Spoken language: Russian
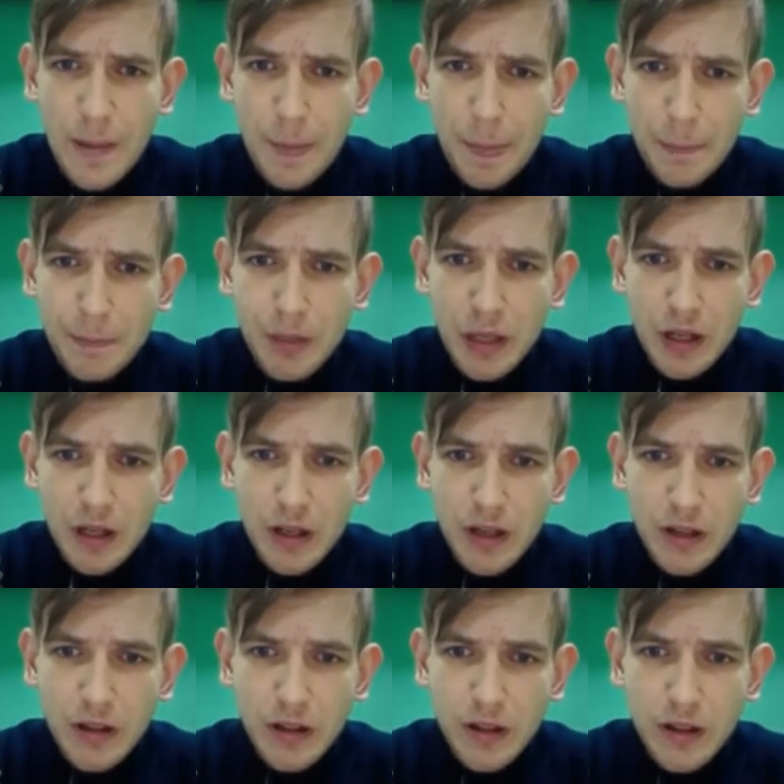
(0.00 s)
пока
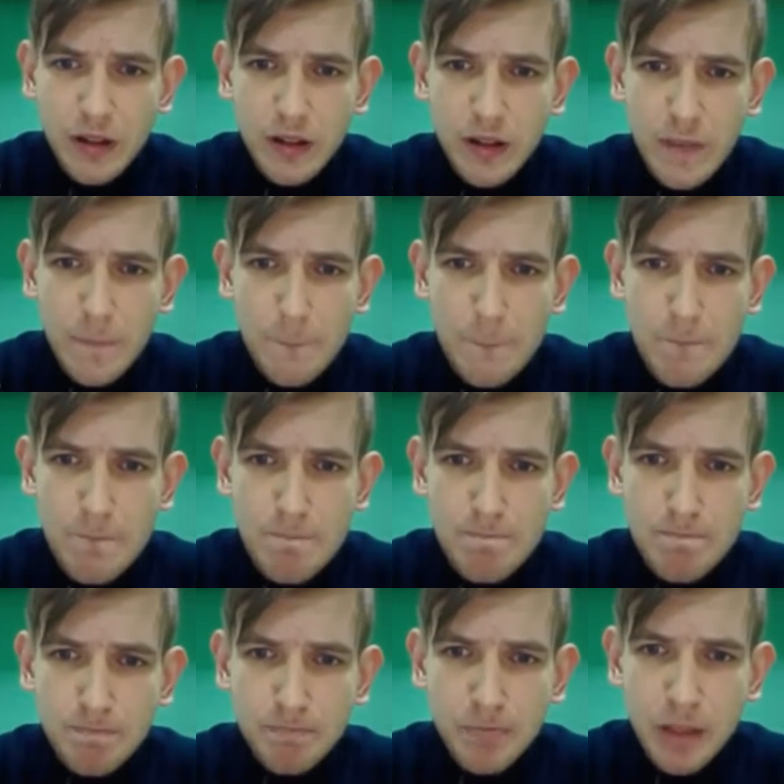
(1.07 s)
не
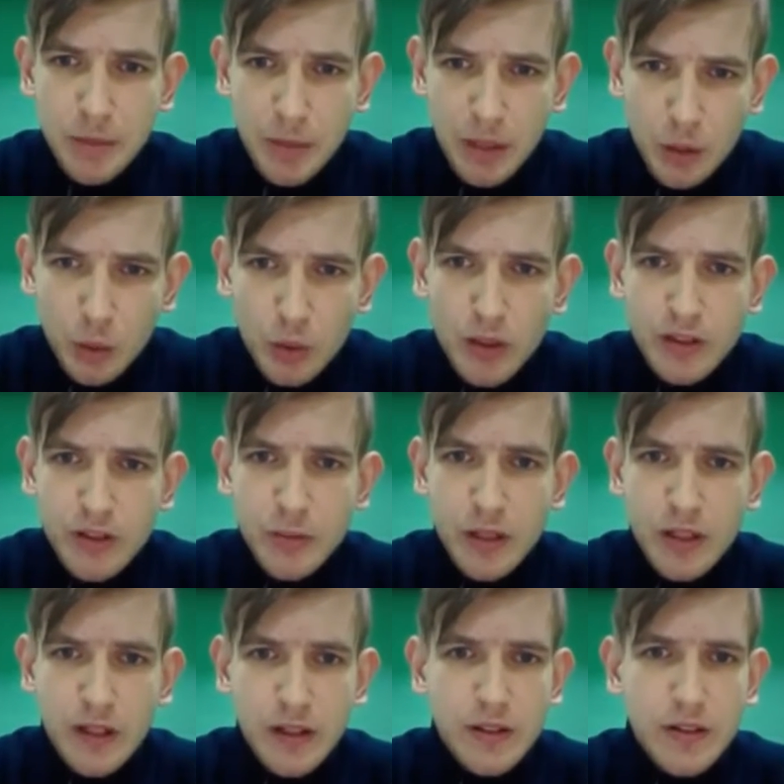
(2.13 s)
не могу для себя
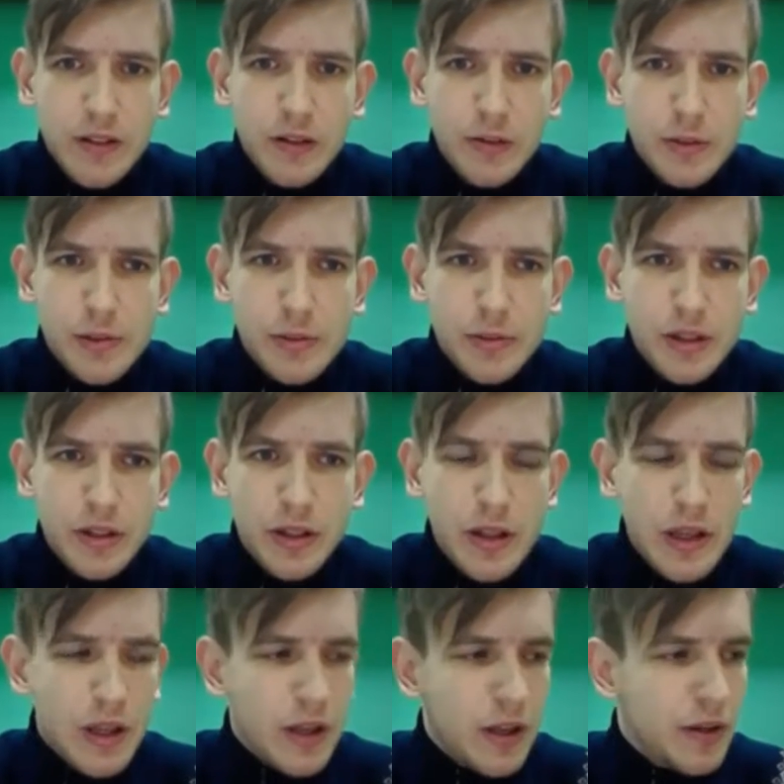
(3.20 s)
найти, в общем-то,
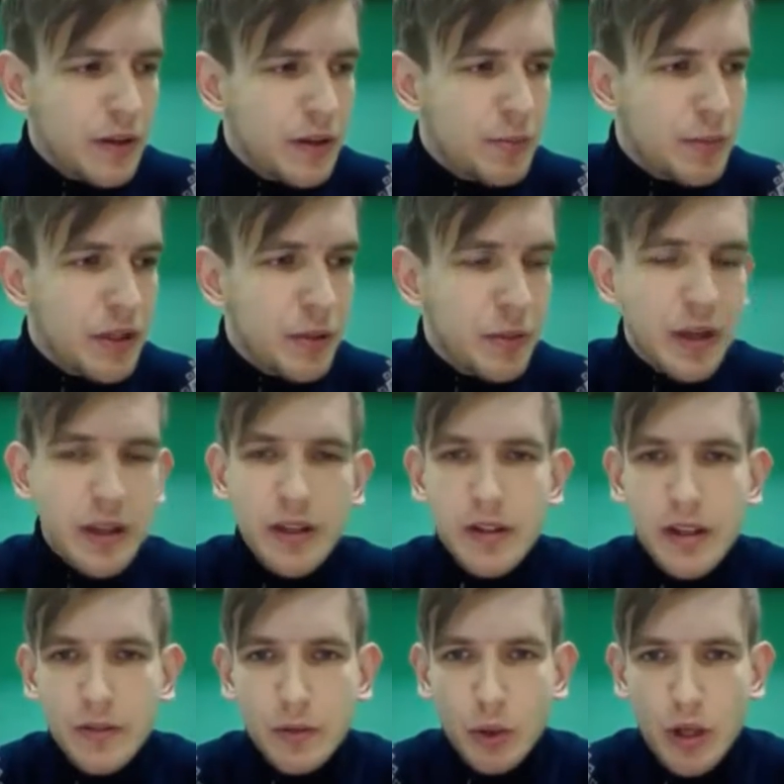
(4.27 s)
э, понимание
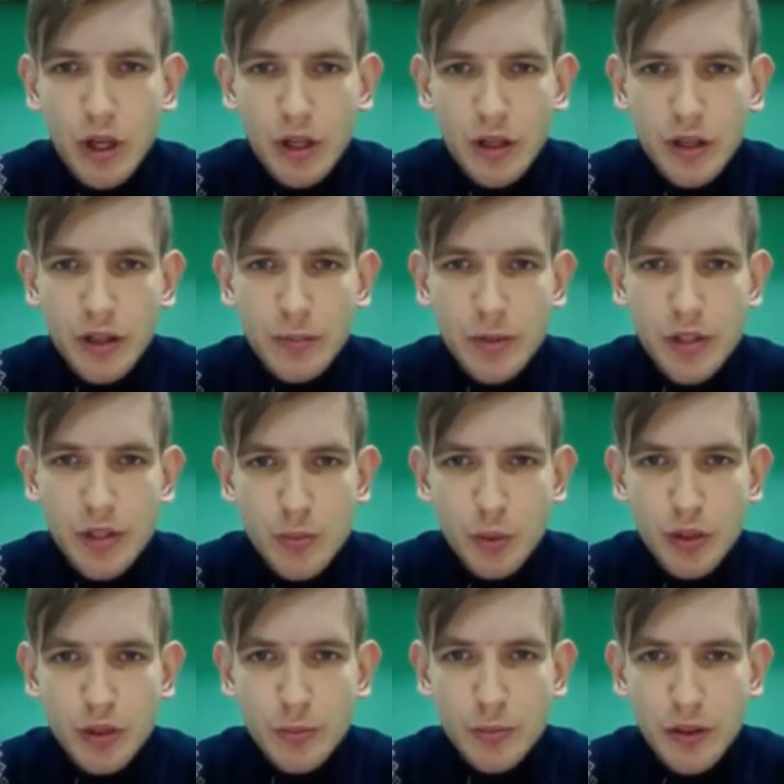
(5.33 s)
того, как и почему
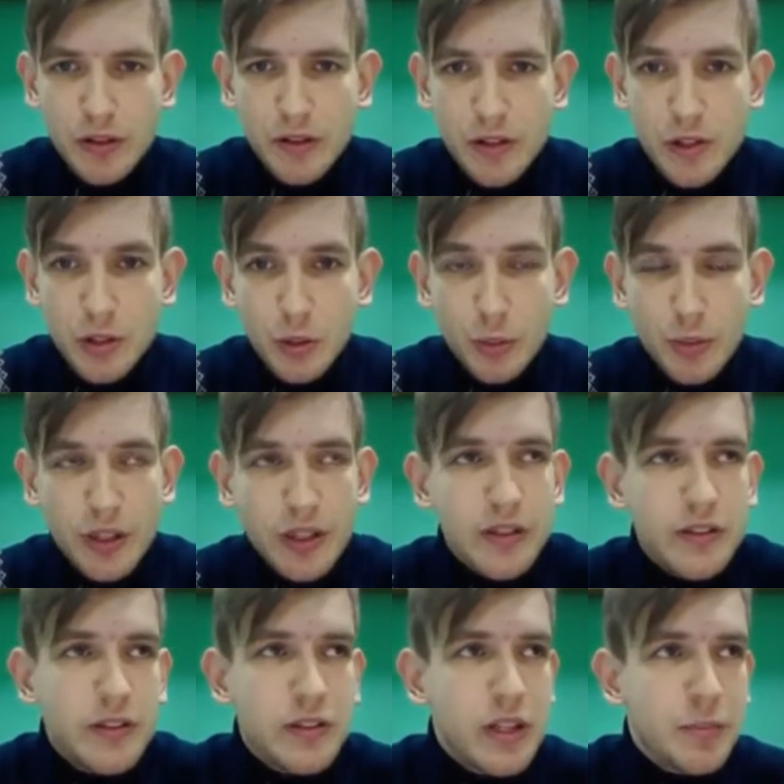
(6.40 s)
это произошло. У меня
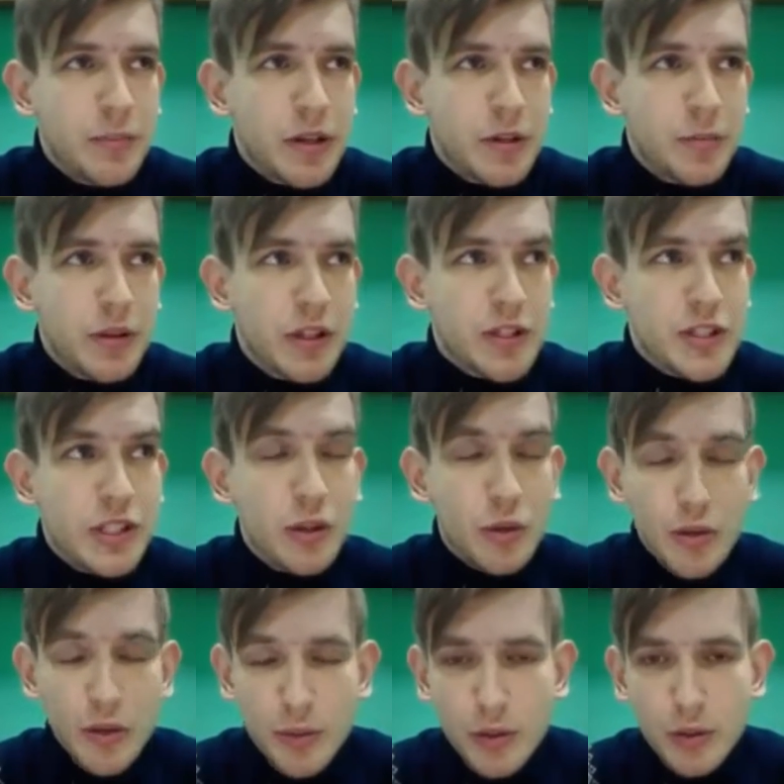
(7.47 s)
есть три предположения. Ну,
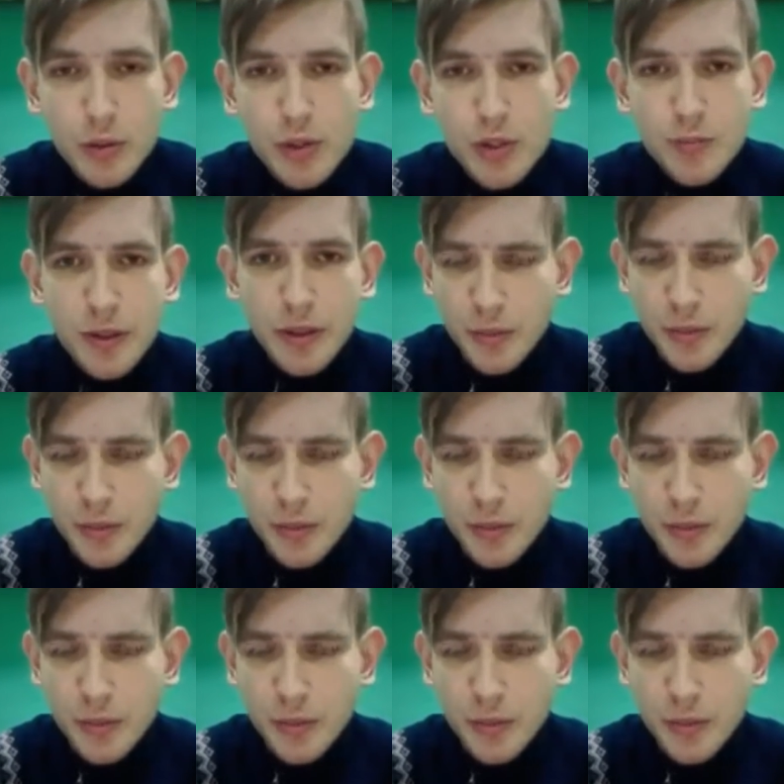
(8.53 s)
во-первых, нужно понимать